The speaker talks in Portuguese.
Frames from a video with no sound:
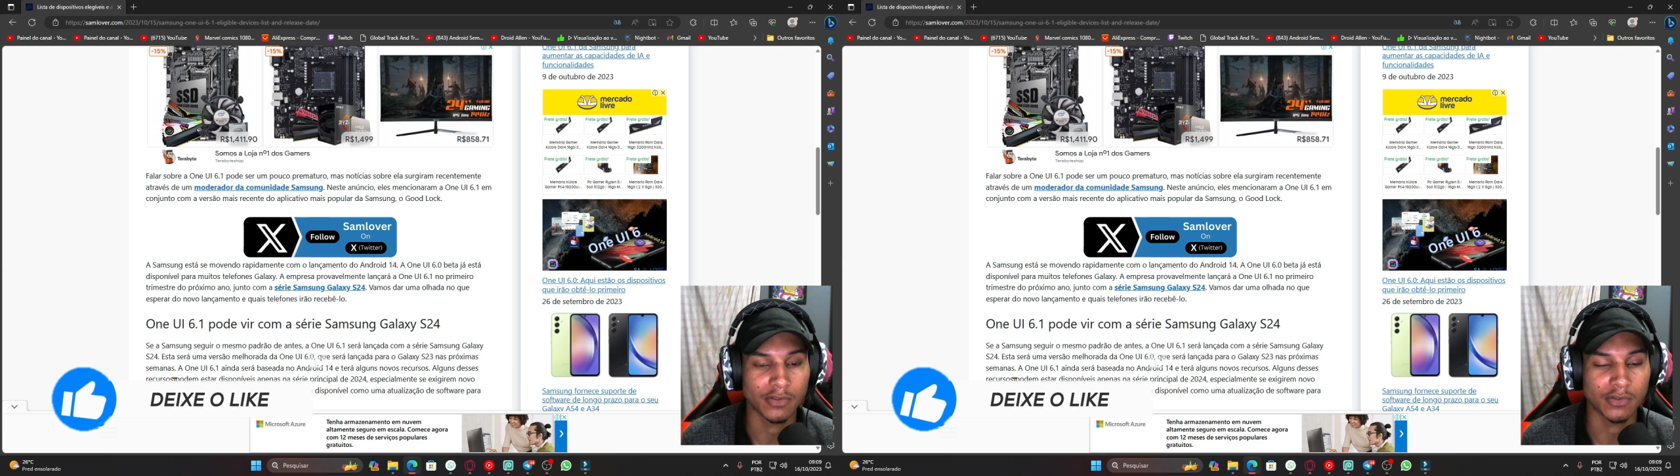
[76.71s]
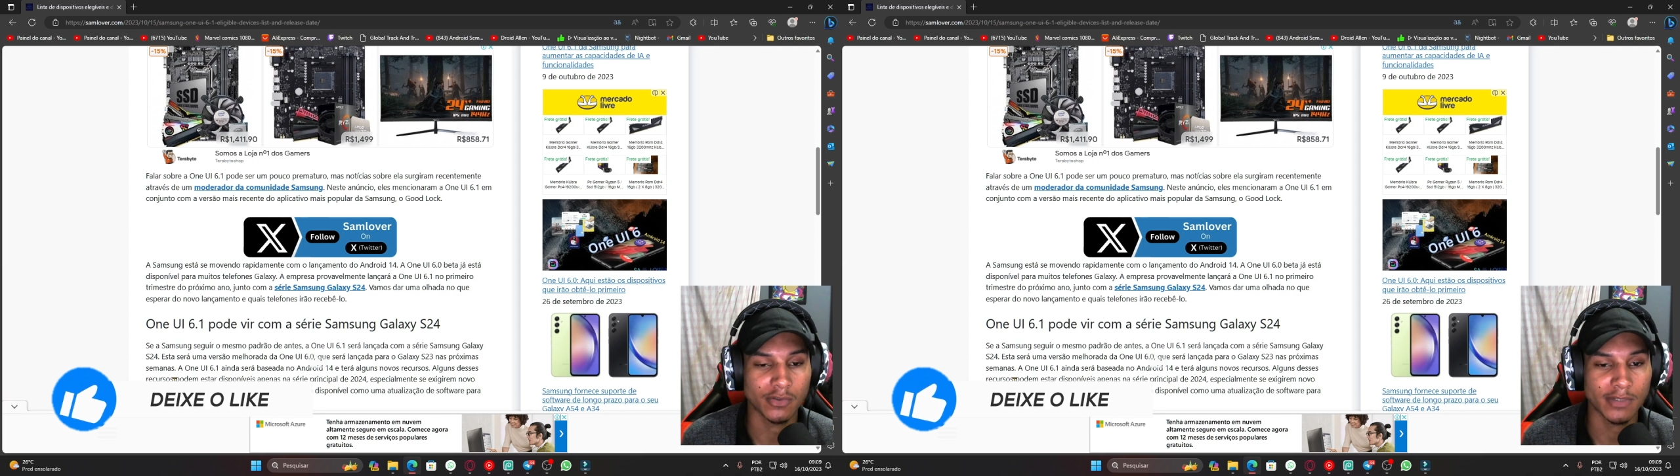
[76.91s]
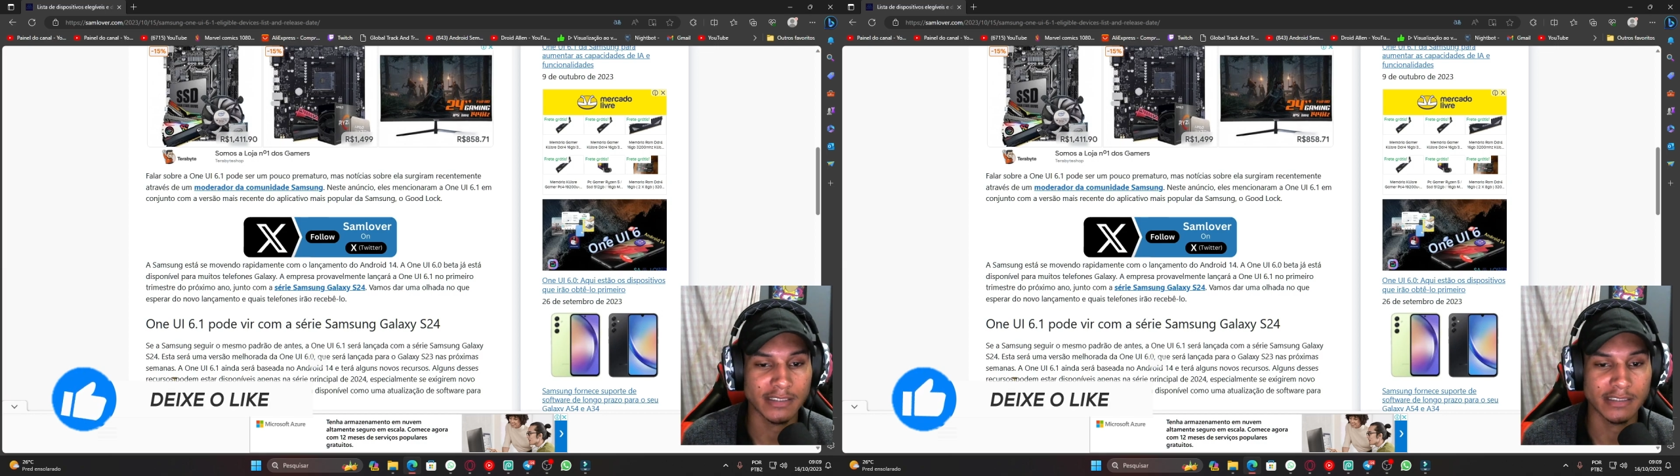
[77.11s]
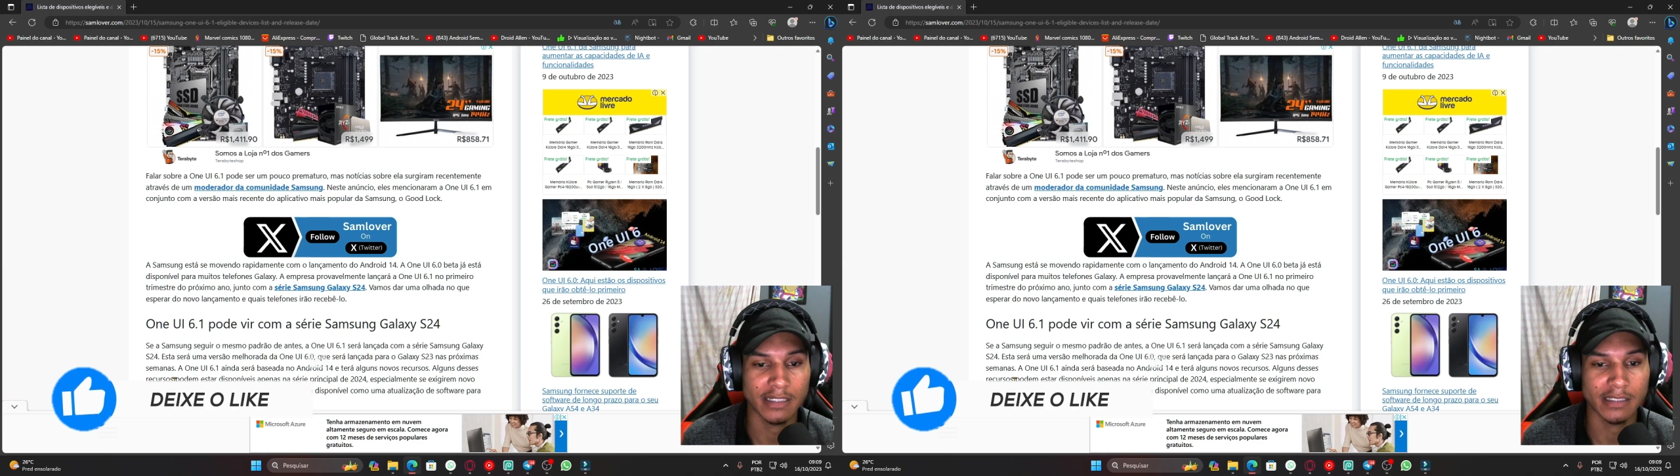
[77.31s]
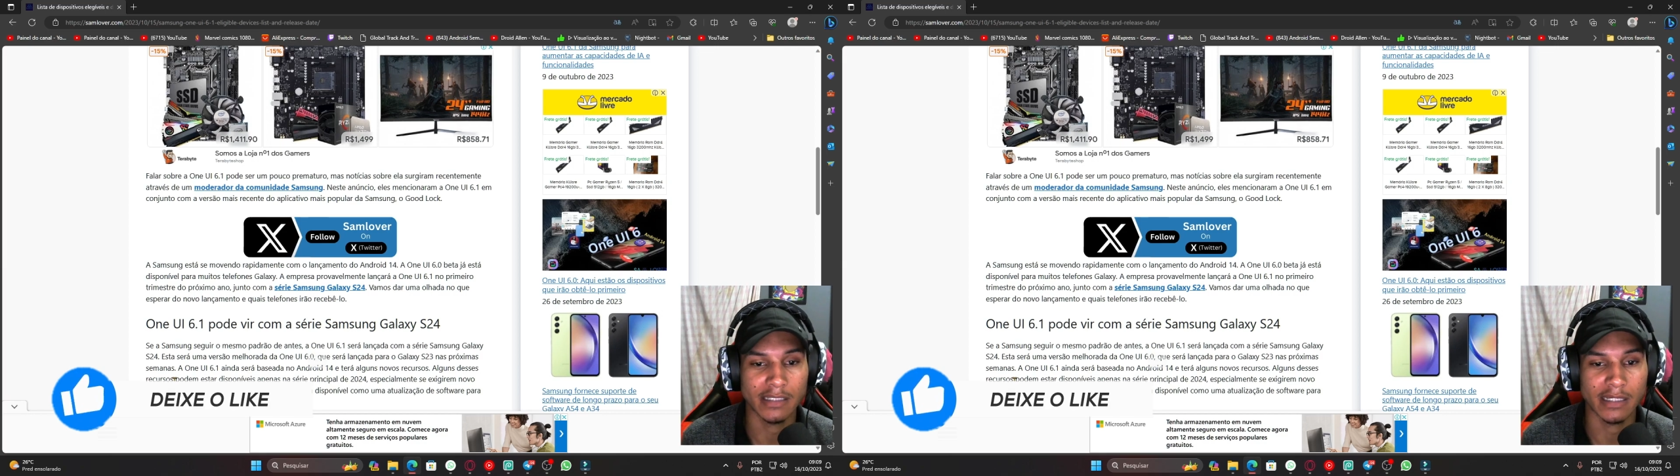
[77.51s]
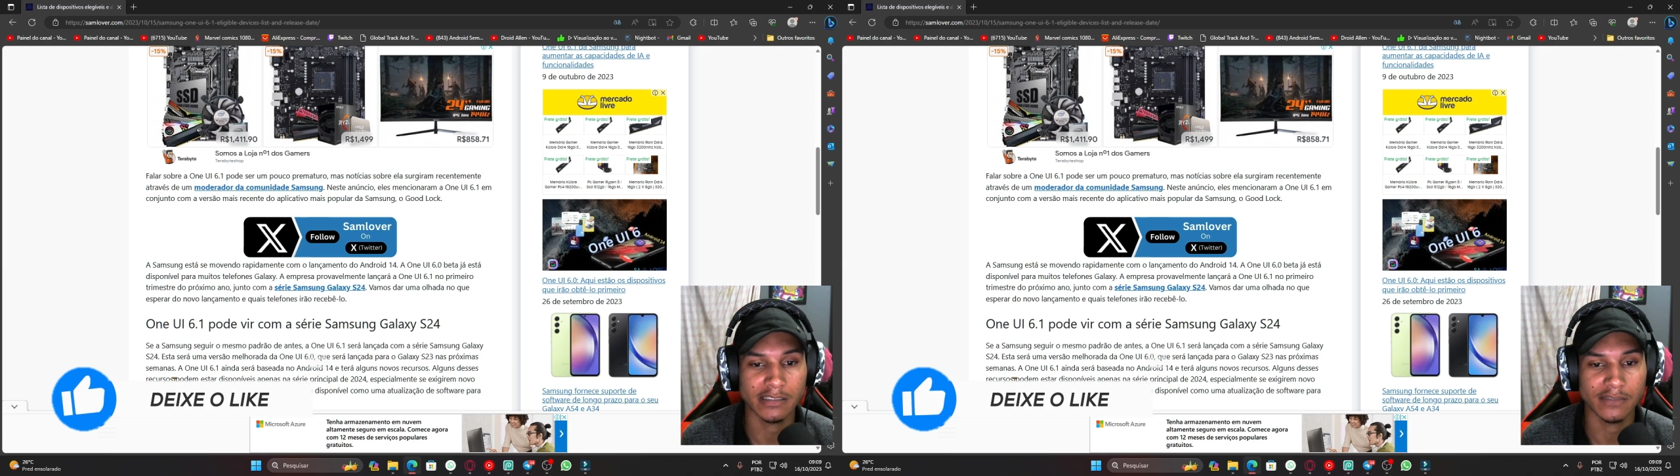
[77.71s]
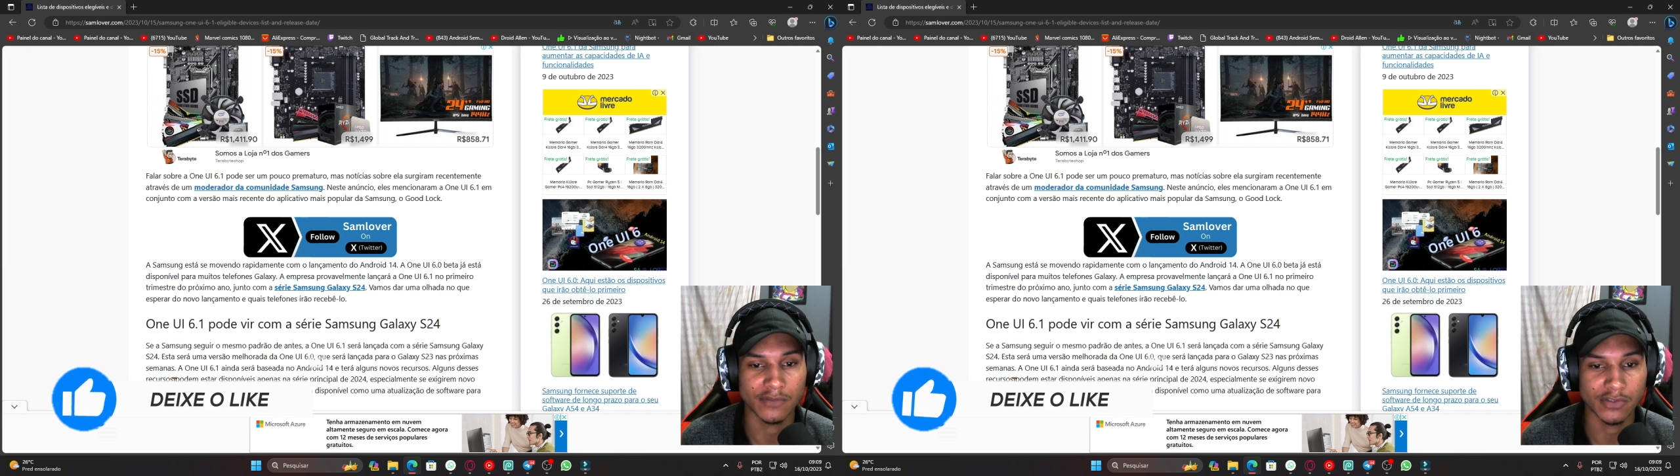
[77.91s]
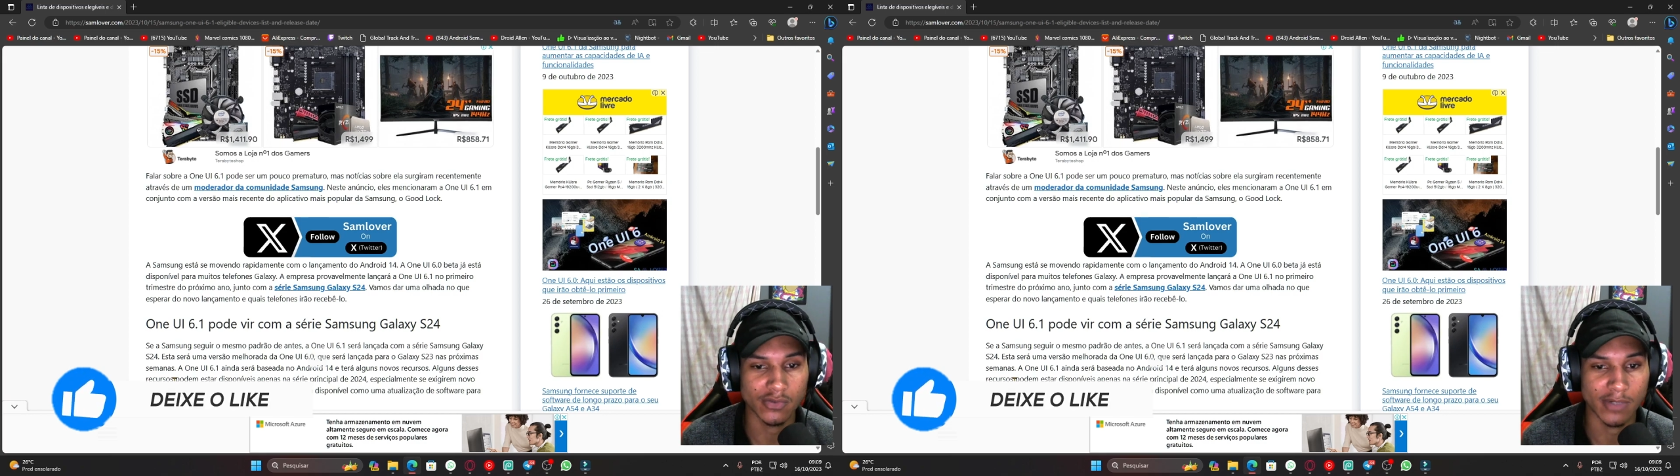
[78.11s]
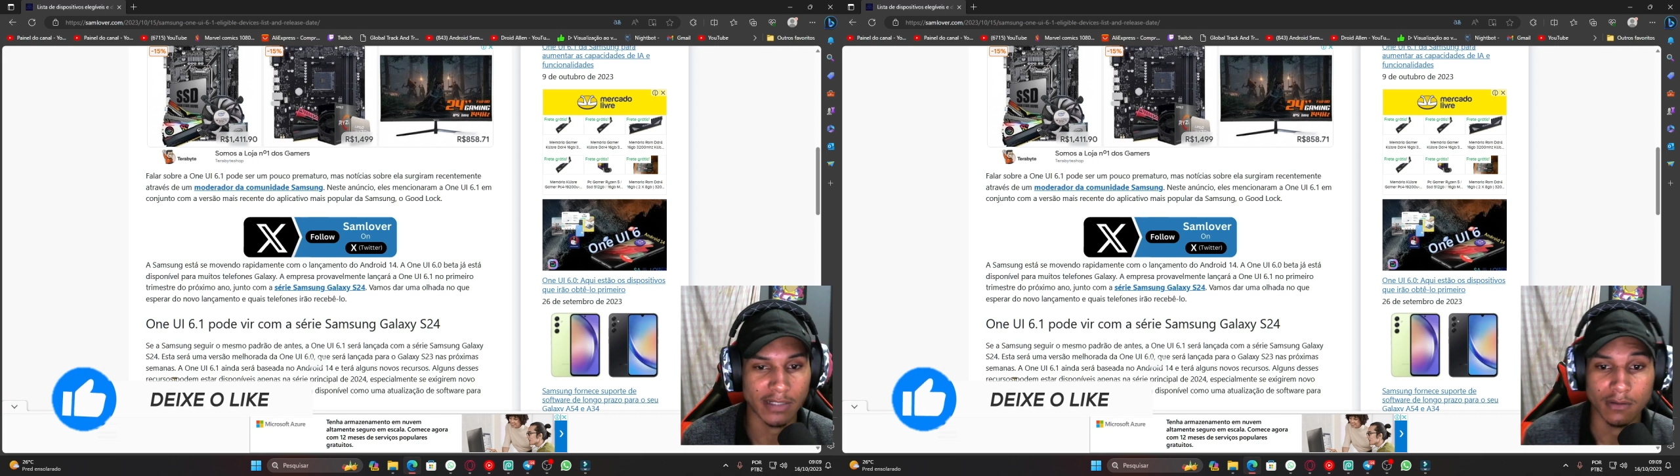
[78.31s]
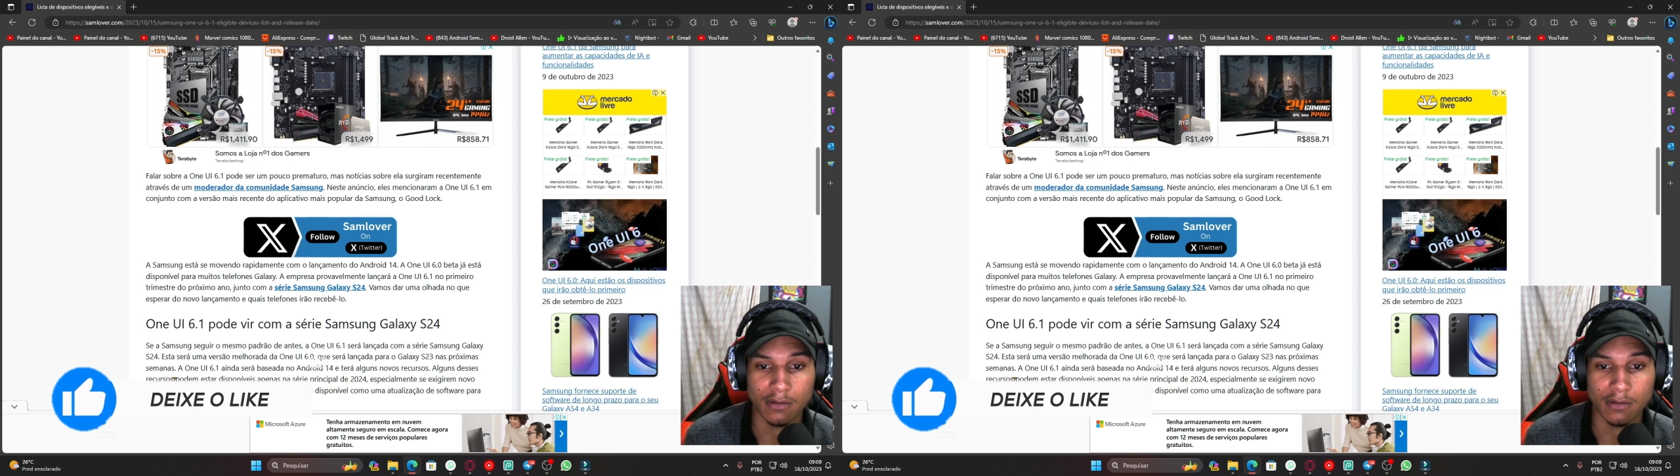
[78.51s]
junto com a série S24.